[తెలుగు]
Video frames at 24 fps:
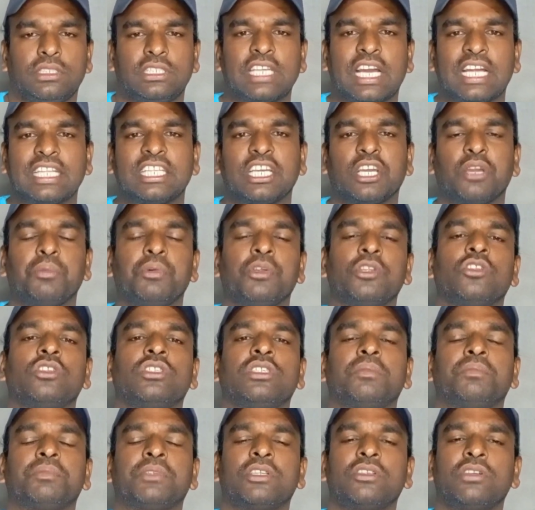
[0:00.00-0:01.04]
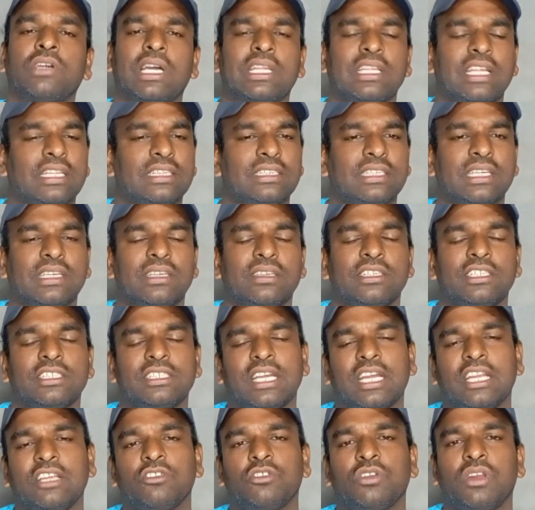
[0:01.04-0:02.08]
జాతకం ఏదో చెప్తాడు అదంతా
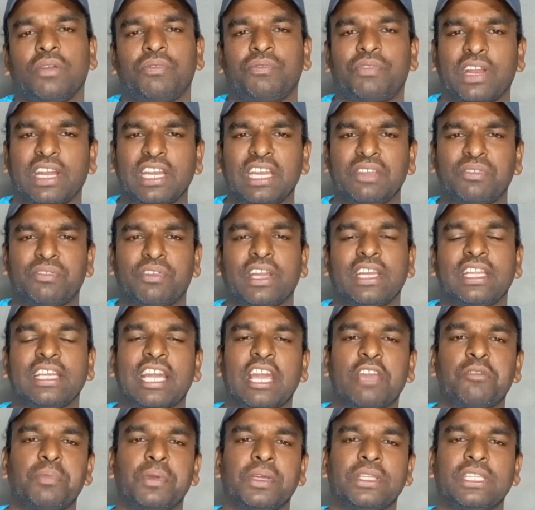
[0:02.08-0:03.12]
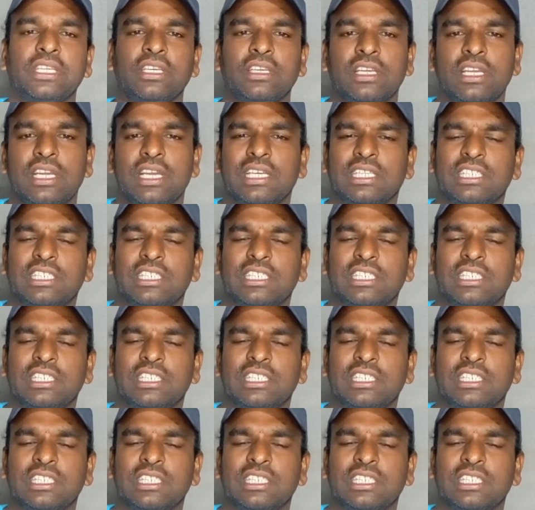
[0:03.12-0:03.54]
నిజానికి కూడా ఫన్నీ ఫన్నీ అయిపోయింది